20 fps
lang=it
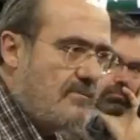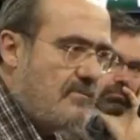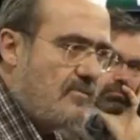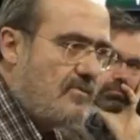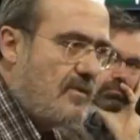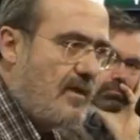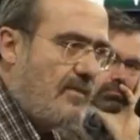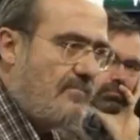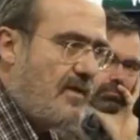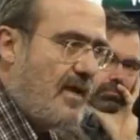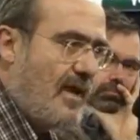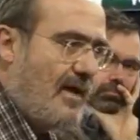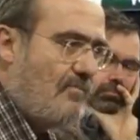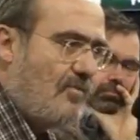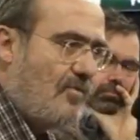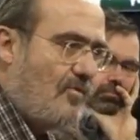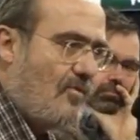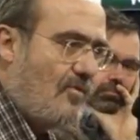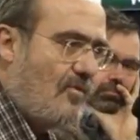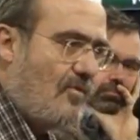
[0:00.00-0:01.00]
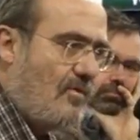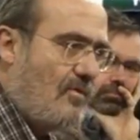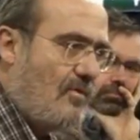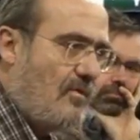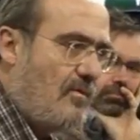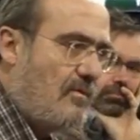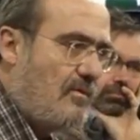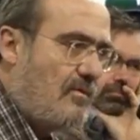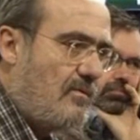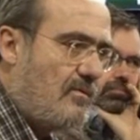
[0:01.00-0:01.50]
eh, non
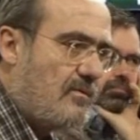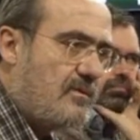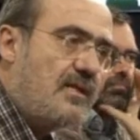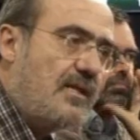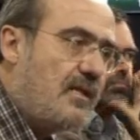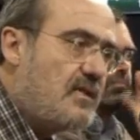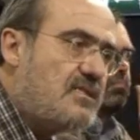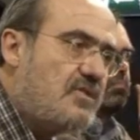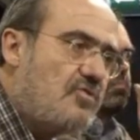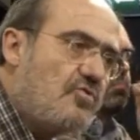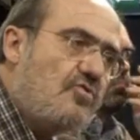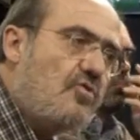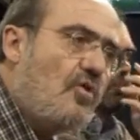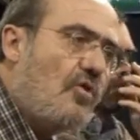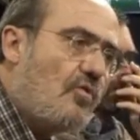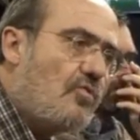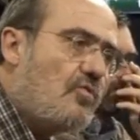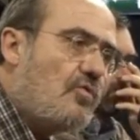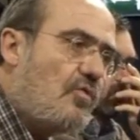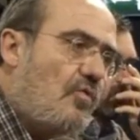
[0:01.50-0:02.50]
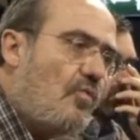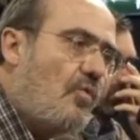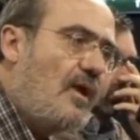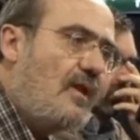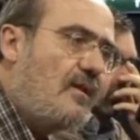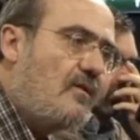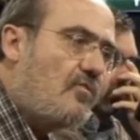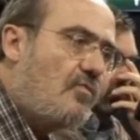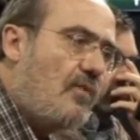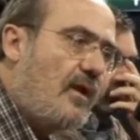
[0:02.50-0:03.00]
abbiamo... Innanzitutto
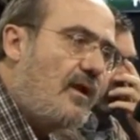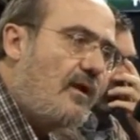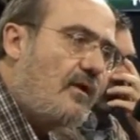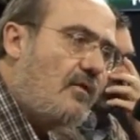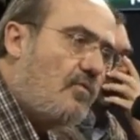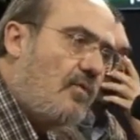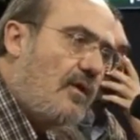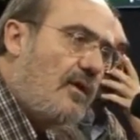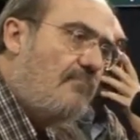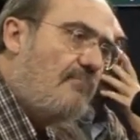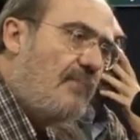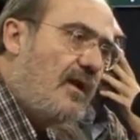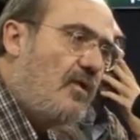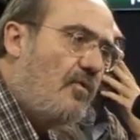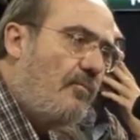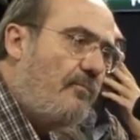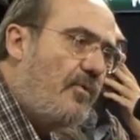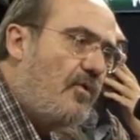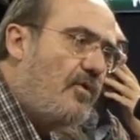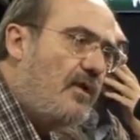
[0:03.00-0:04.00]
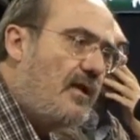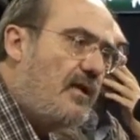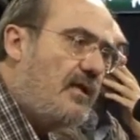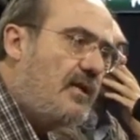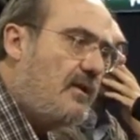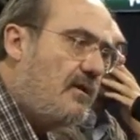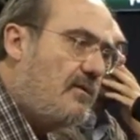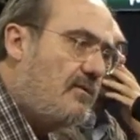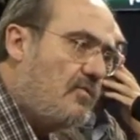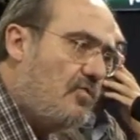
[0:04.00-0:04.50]
quel, quel, quel maloppone
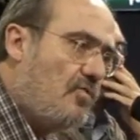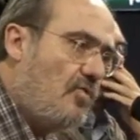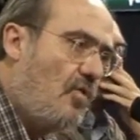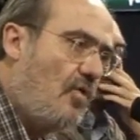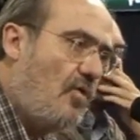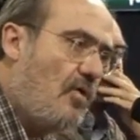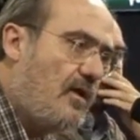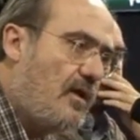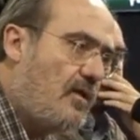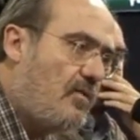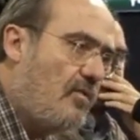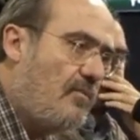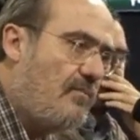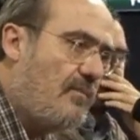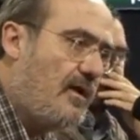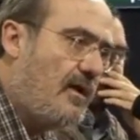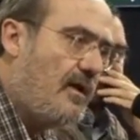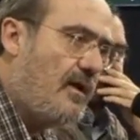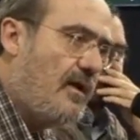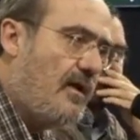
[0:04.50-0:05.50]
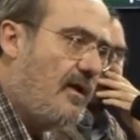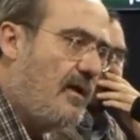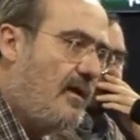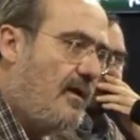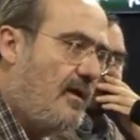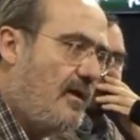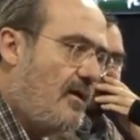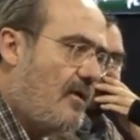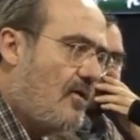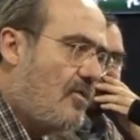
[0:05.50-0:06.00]
lì noi
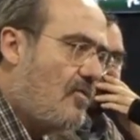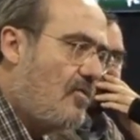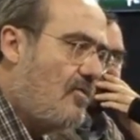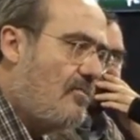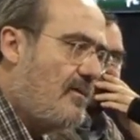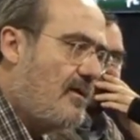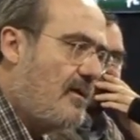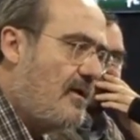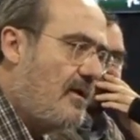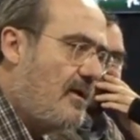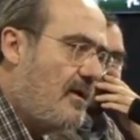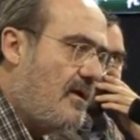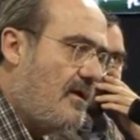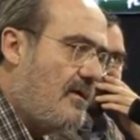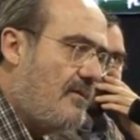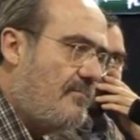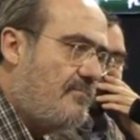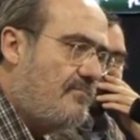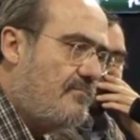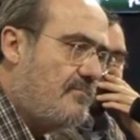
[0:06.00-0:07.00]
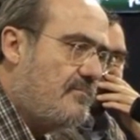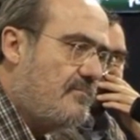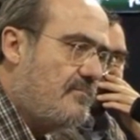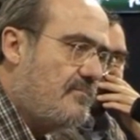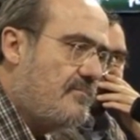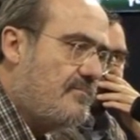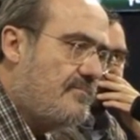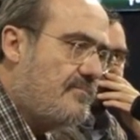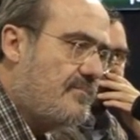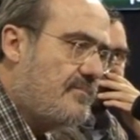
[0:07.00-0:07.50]
come come
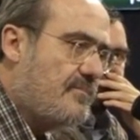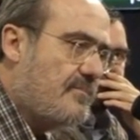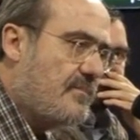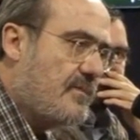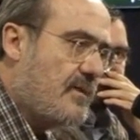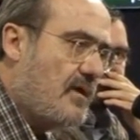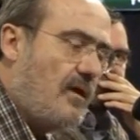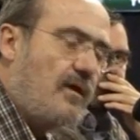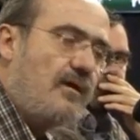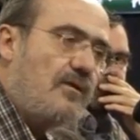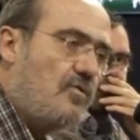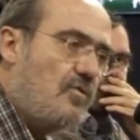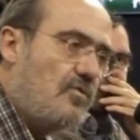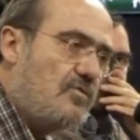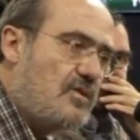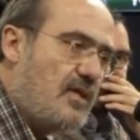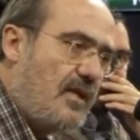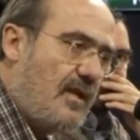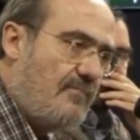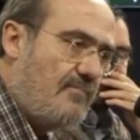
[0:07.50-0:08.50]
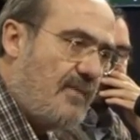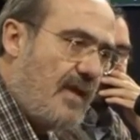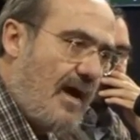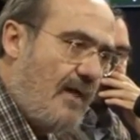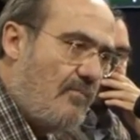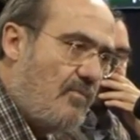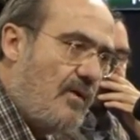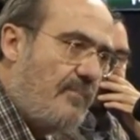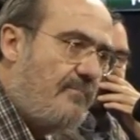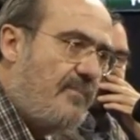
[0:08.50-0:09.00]
mm, eh, non ce
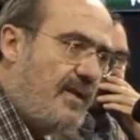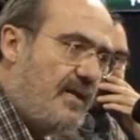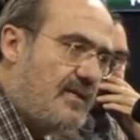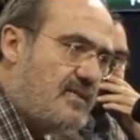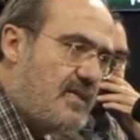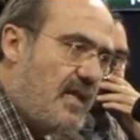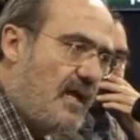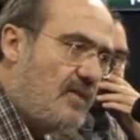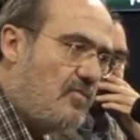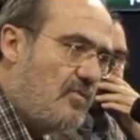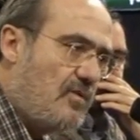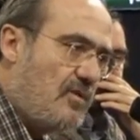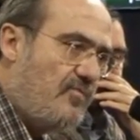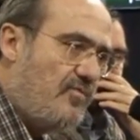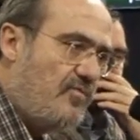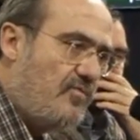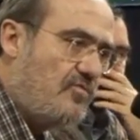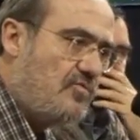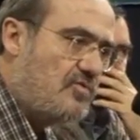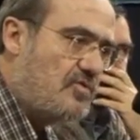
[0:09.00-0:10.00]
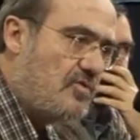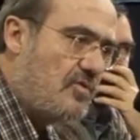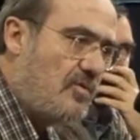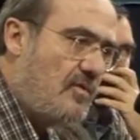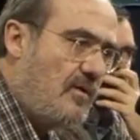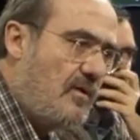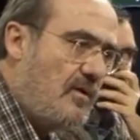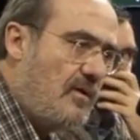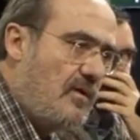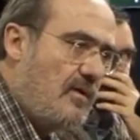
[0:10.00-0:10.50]
l'abbiamo. È appena stato
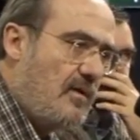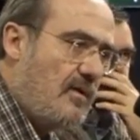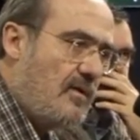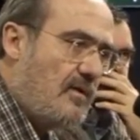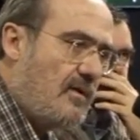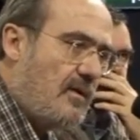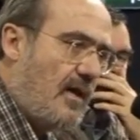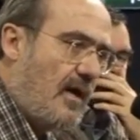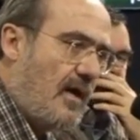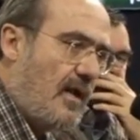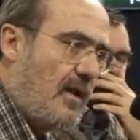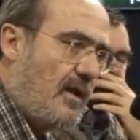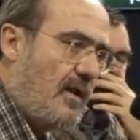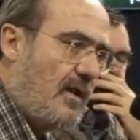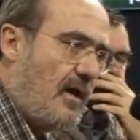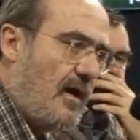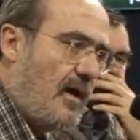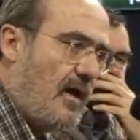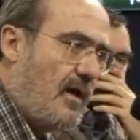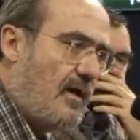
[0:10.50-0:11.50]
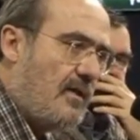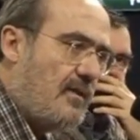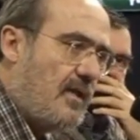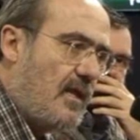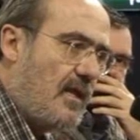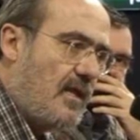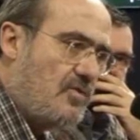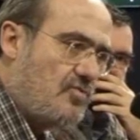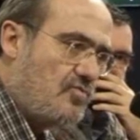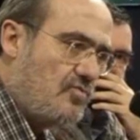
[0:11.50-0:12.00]
diffuso dalla,
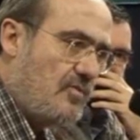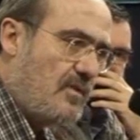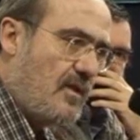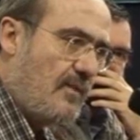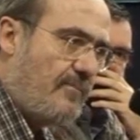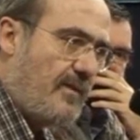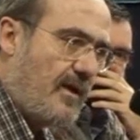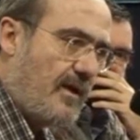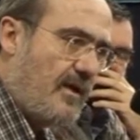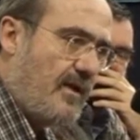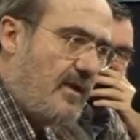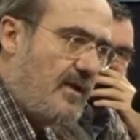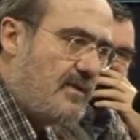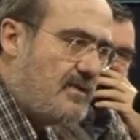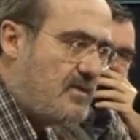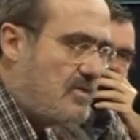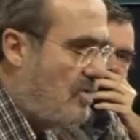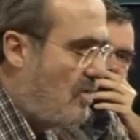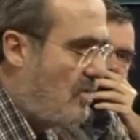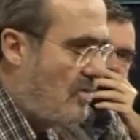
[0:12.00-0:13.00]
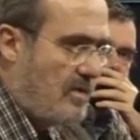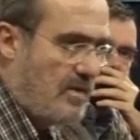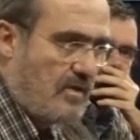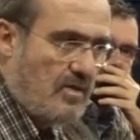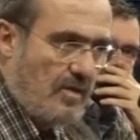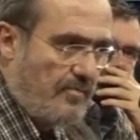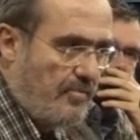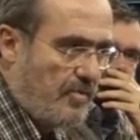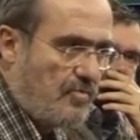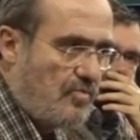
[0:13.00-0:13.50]
dalla, giunta per le
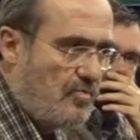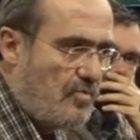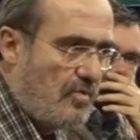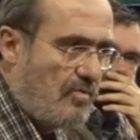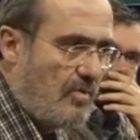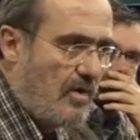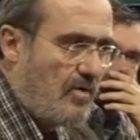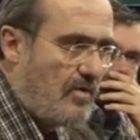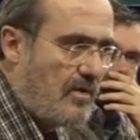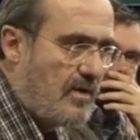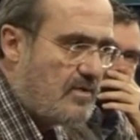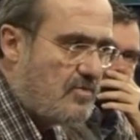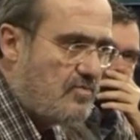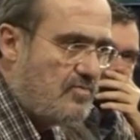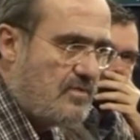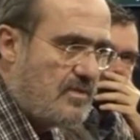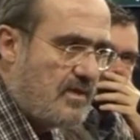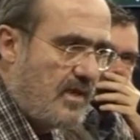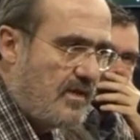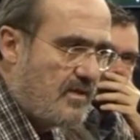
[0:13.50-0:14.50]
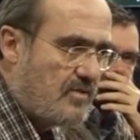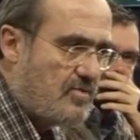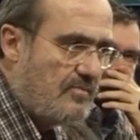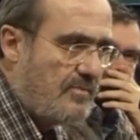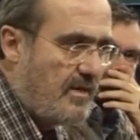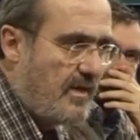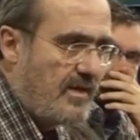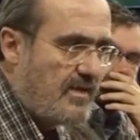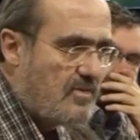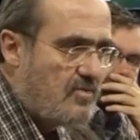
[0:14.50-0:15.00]
elezioni, dopo tutto quello che è
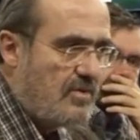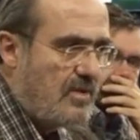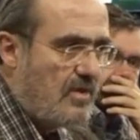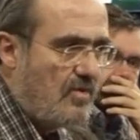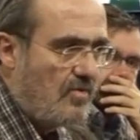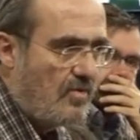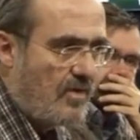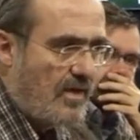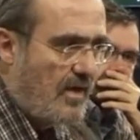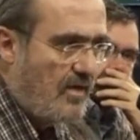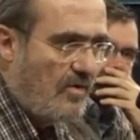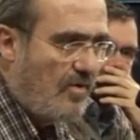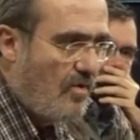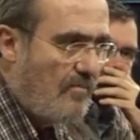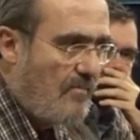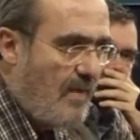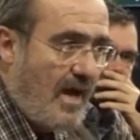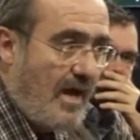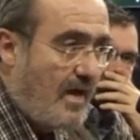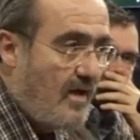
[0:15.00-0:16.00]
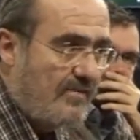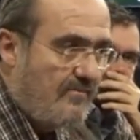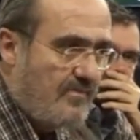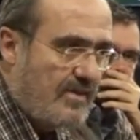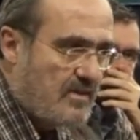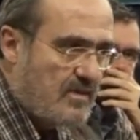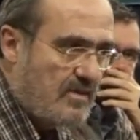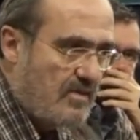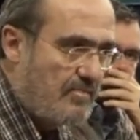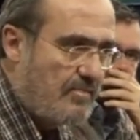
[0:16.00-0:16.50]
successo, beh adesso dicono che è normale
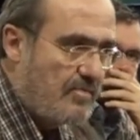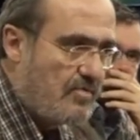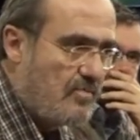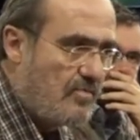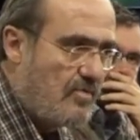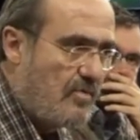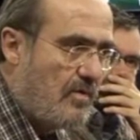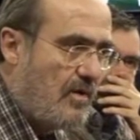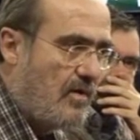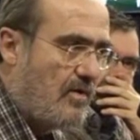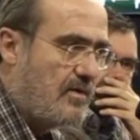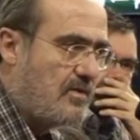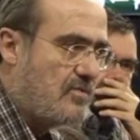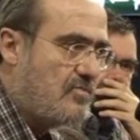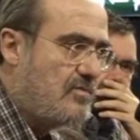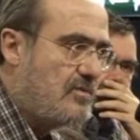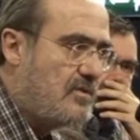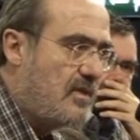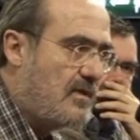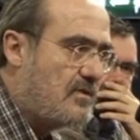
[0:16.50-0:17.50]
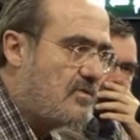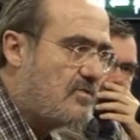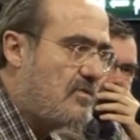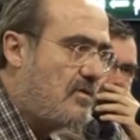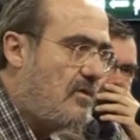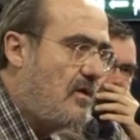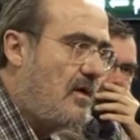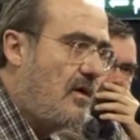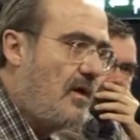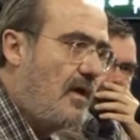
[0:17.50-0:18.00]
invece dopo tutto quello che è
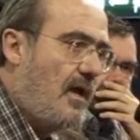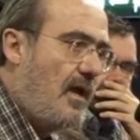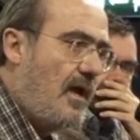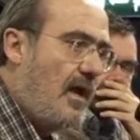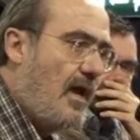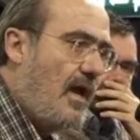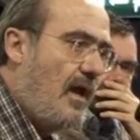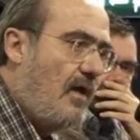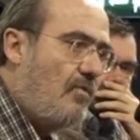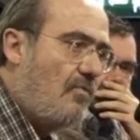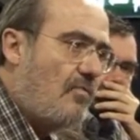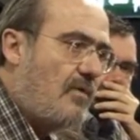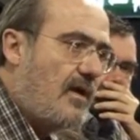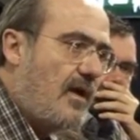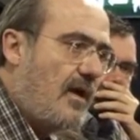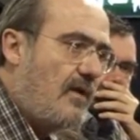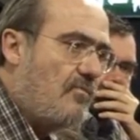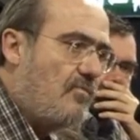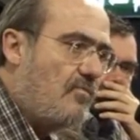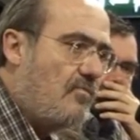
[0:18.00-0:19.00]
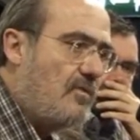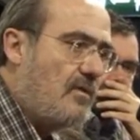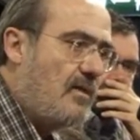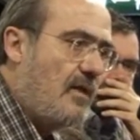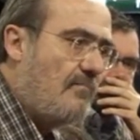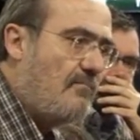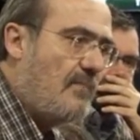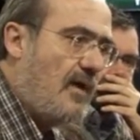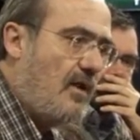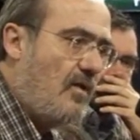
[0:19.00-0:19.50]
successo, è un,
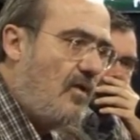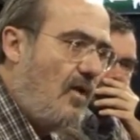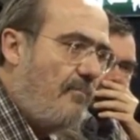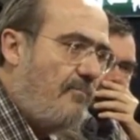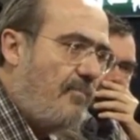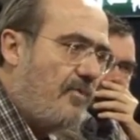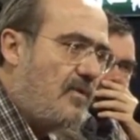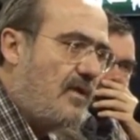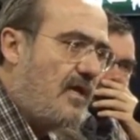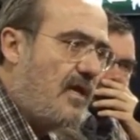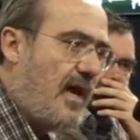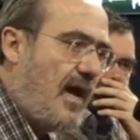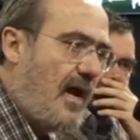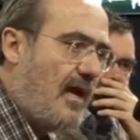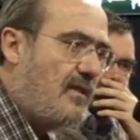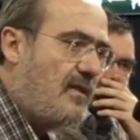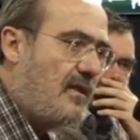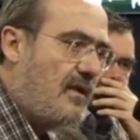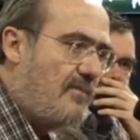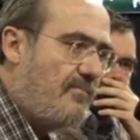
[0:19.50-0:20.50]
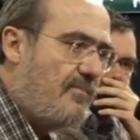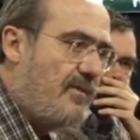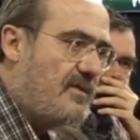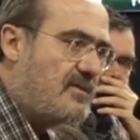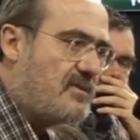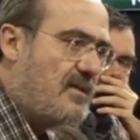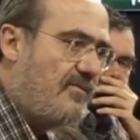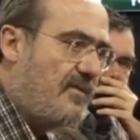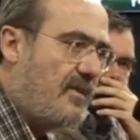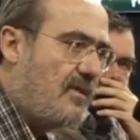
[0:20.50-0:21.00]
un malloppo di carta che
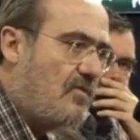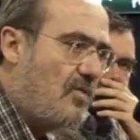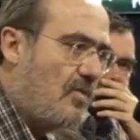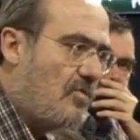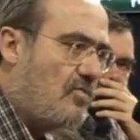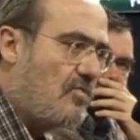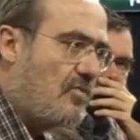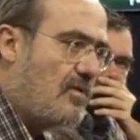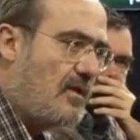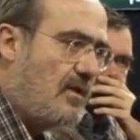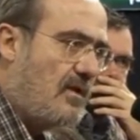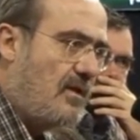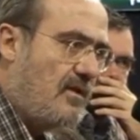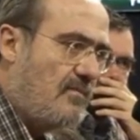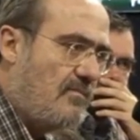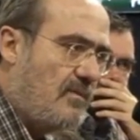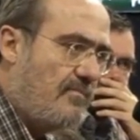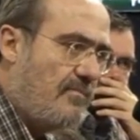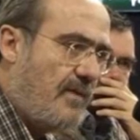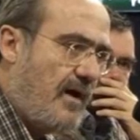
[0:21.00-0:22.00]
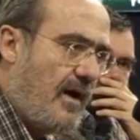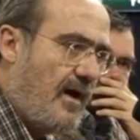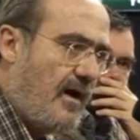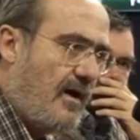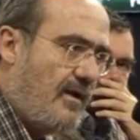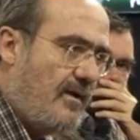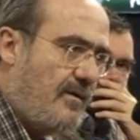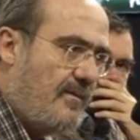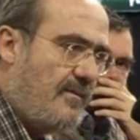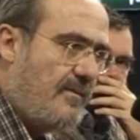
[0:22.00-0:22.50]
pesa 28 kg mi
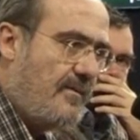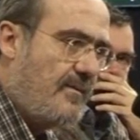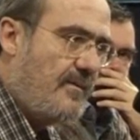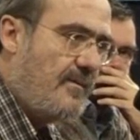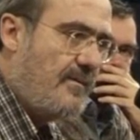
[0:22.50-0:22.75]
pare,